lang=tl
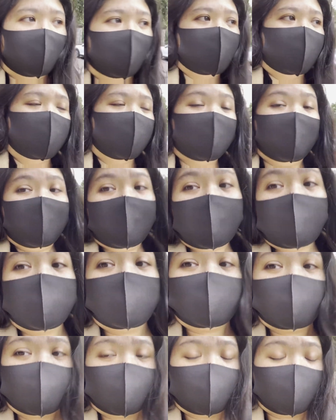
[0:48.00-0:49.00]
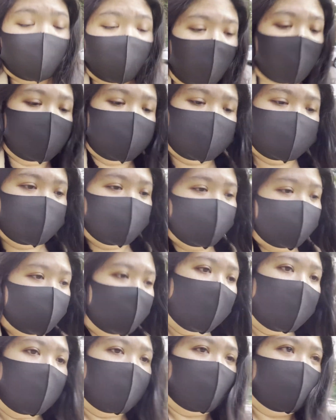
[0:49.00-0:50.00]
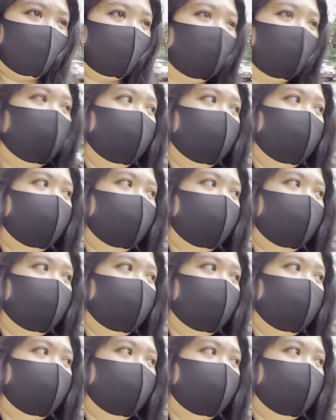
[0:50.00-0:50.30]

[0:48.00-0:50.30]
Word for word: doon na lang kami kukuha sa simbahan